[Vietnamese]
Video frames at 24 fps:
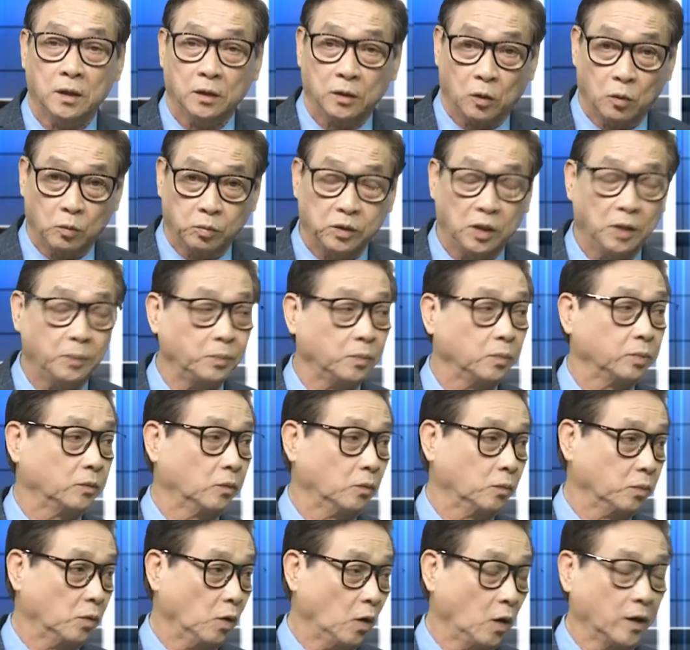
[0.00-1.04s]
cũng tiếp tục
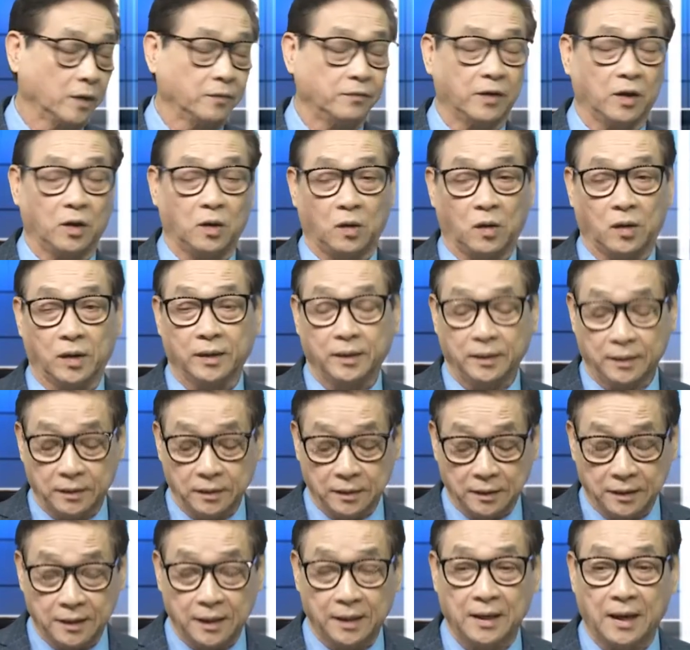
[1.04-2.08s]
gọi và hỏi
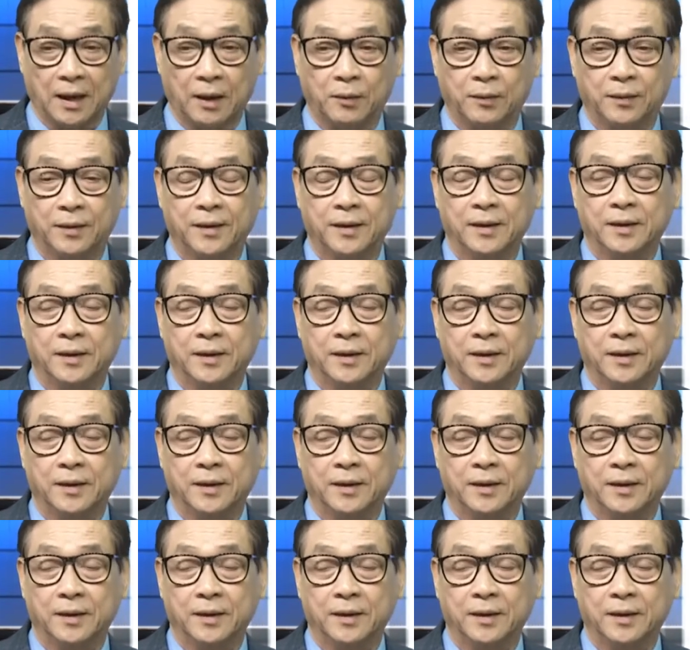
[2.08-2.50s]
như thế nào